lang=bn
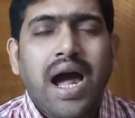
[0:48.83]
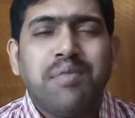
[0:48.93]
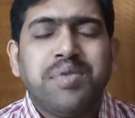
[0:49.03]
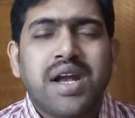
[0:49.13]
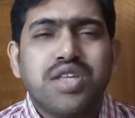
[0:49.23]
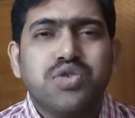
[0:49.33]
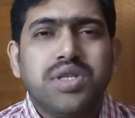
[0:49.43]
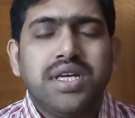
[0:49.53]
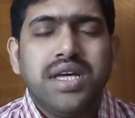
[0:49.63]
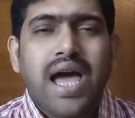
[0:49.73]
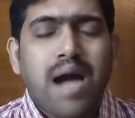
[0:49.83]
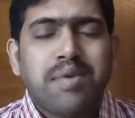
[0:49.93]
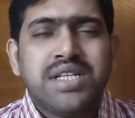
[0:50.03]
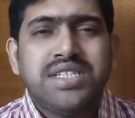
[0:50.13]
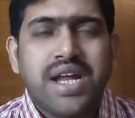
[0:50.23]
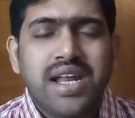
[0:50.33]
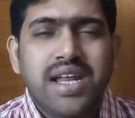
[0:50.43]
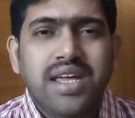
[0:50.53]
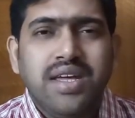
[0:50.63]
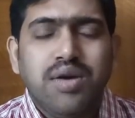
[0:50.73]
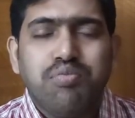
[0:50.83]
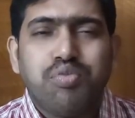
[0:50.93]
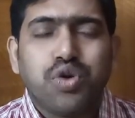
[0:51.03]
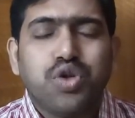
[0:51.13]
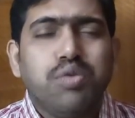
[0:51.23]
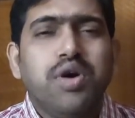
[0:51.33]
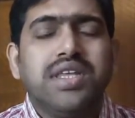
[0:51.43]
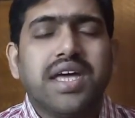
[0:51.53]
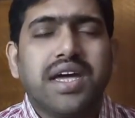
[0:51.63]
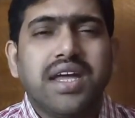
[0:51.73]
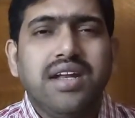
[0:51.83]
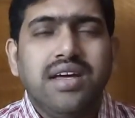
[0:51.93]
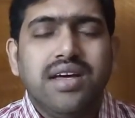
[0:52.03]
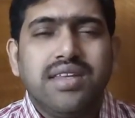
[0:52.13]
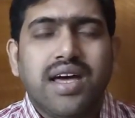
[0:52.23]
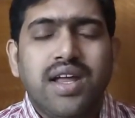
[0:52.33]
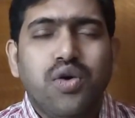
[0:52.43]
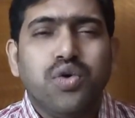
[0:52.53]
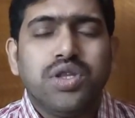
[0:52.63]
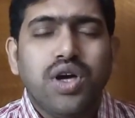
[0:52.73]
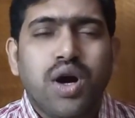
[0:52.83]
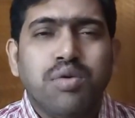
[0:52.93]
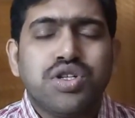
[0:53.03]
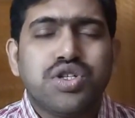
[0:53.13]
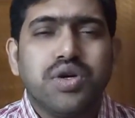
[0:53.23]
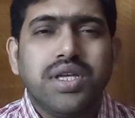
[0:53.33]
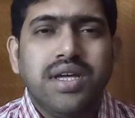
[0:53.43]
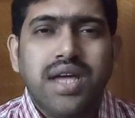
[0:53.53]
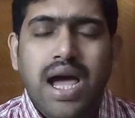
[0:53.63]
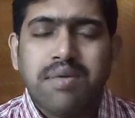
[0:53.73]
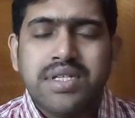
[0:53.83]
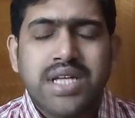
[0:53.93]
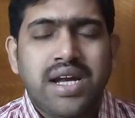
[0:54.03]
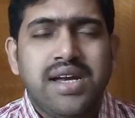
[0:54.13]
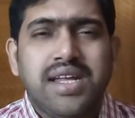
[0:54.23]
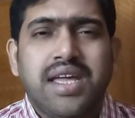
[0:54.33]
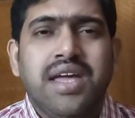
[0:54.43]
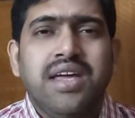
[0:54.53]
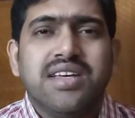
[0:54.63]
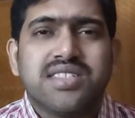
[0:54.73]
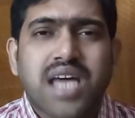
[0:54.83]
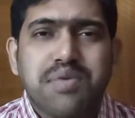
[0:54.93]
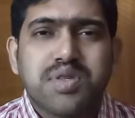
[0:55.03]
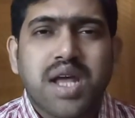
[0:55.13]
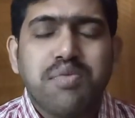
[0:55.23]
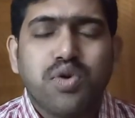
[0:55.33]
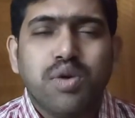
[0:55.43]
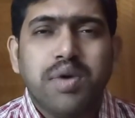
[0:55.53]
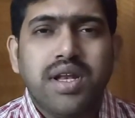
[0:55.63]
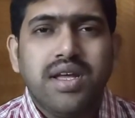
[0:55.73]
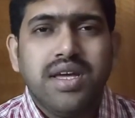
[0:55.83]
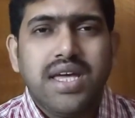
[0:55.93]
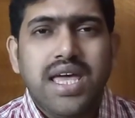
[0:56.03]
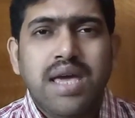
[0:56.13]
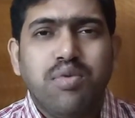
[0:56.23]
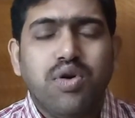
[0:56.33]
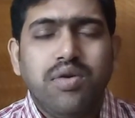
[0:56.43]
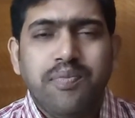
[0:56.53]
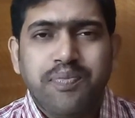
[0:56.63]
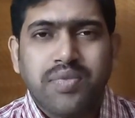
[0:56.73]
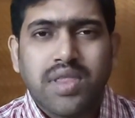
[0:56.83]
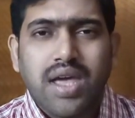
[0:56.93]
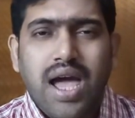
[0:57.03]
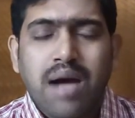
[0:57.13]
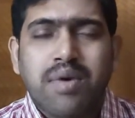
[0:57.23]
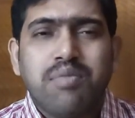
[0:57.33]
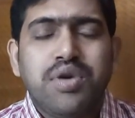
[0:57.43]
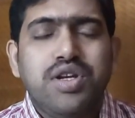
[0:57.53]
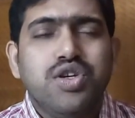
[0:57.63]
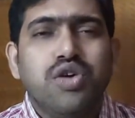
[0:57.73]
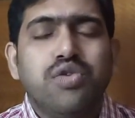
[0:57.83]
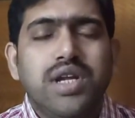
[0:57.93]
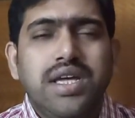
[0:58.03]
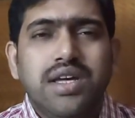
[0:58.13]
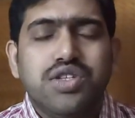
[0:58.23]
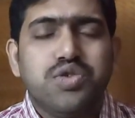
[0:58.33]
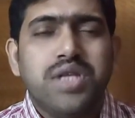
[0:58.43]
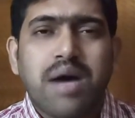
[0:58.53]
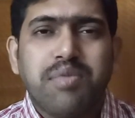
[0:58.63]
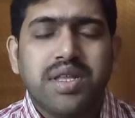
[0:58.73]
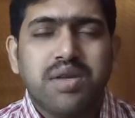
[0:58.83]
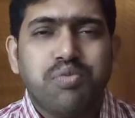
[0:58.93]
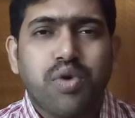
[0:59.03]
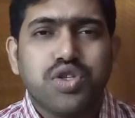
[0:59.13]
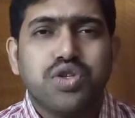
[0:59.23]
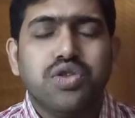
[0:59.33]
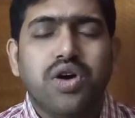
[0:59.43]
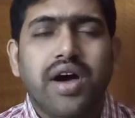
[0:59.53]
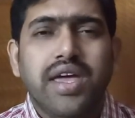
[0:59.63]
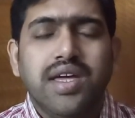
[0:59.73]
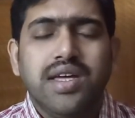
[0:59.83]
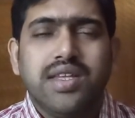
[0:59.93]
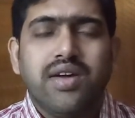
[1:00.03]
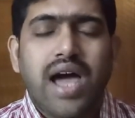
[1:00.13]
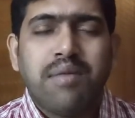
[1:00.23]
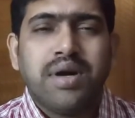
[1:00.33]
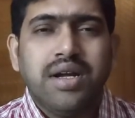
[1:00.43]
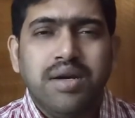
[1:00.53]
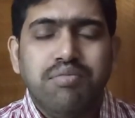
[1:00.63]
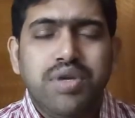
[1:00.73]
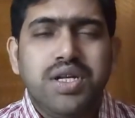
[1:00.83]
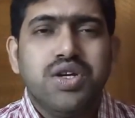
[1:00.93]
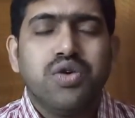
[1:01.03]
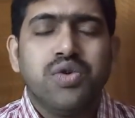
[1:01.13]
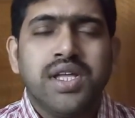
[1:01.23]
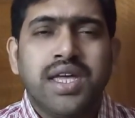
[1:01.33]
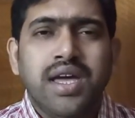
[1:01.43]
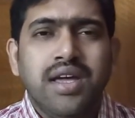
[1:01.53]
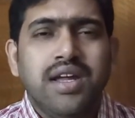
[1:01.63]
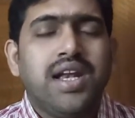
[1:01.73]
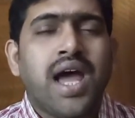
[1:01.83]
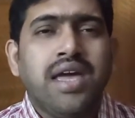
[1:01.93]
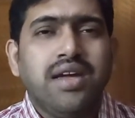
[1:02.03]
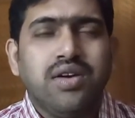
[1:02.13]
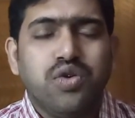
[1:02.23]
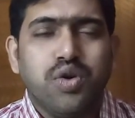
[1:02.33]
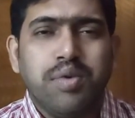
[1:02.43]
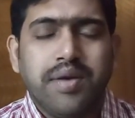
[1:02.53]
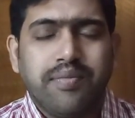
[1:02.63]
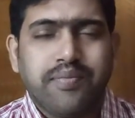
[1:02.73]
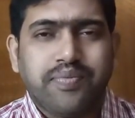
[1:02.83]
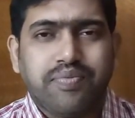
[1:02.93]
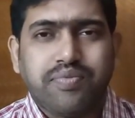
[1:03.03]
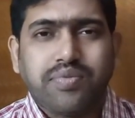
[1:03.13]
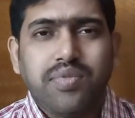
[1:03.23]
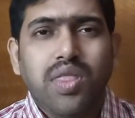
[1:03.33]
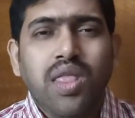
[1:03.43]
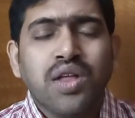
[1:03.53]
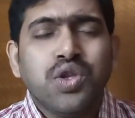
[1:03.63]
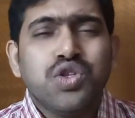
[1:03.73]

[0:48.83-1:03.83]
আপনারা যদি আমার চ্যানেলে প্রথম হয়ে থাকেন তাহলে অতি অবশ্যই আমার চ্যানেলটিকে সাবস্ক্রাইব করবেন এবং আমার ভিডিওগুলি যদি আপনাদের পছন্দ হয় তাহলে আমার ভিডিওগুলিকে লাইক করবেন তো